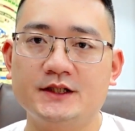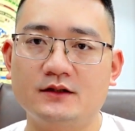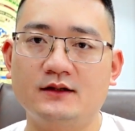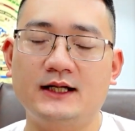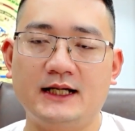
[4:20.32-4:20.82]

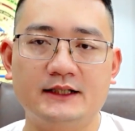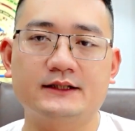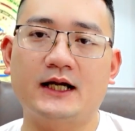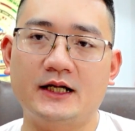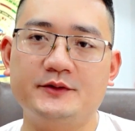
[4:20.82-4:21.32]
đó là hai
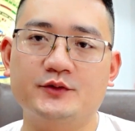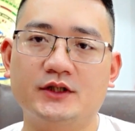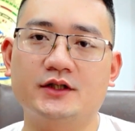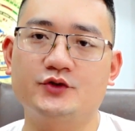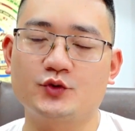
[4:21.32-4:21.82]
cái mà chúng
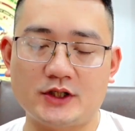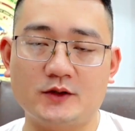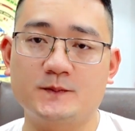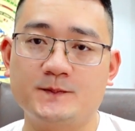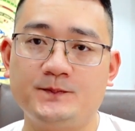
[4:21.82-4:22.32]
ta cần chú
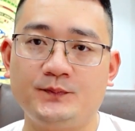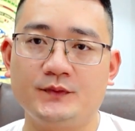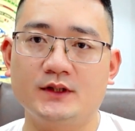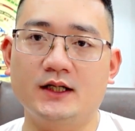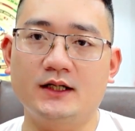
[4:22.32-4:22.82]
trọng
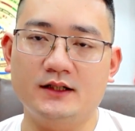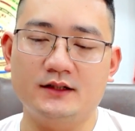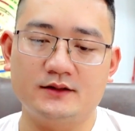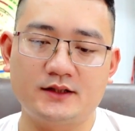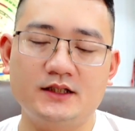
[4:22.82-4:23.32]
đấy
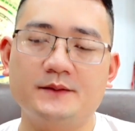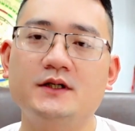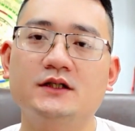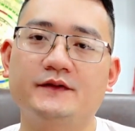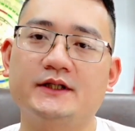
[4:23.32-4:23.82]
khi thắp
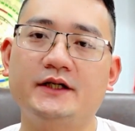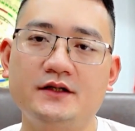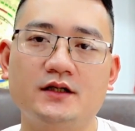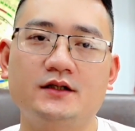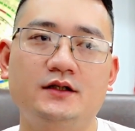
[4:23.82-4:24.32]
hương thì phải thay
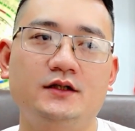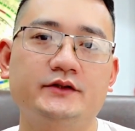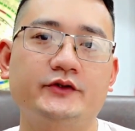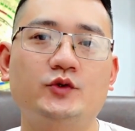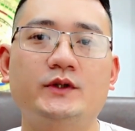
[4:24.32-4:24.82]
nước
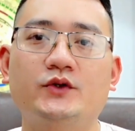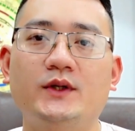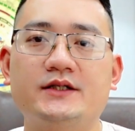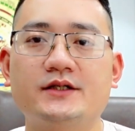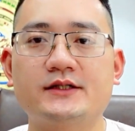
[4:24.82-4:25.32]
nói chung là
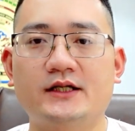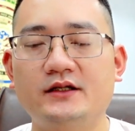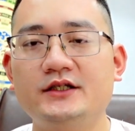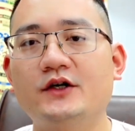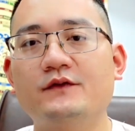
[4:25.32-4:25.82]
tôi đã chia sẻ
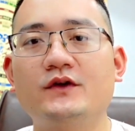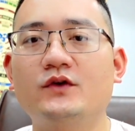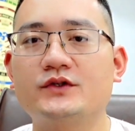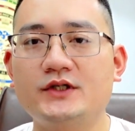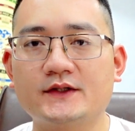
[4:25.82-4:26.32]
rất nhiều
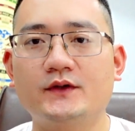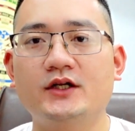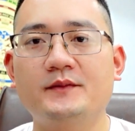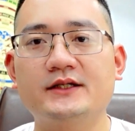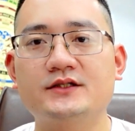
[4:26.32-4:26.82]
video trước rồi
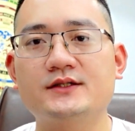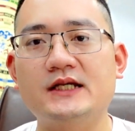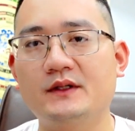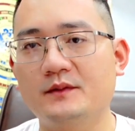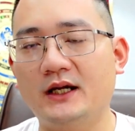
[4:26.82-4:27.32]
nếu bạn chưa
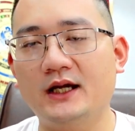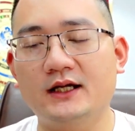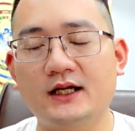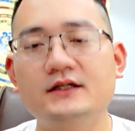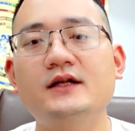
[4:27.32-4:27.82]
xem thì bạn
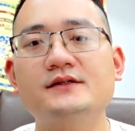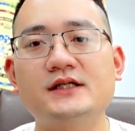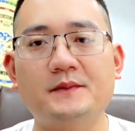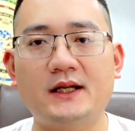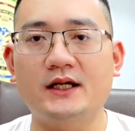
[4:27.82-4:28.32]
hãy, hãy nên
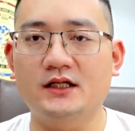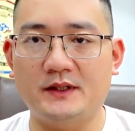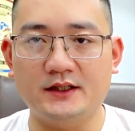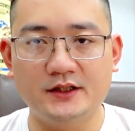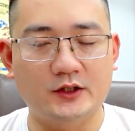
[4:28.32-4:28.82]
xem lại để
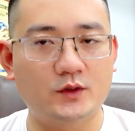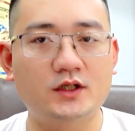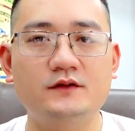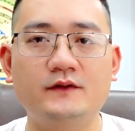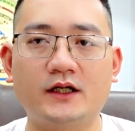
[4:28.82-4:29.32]
bạn hiểu
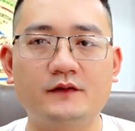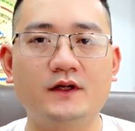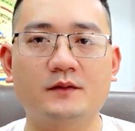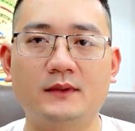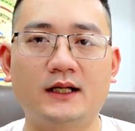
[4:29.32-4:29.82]
hơn về cái
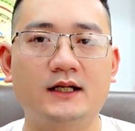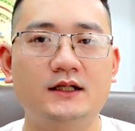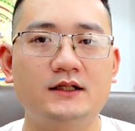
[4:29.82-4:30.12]
việc mà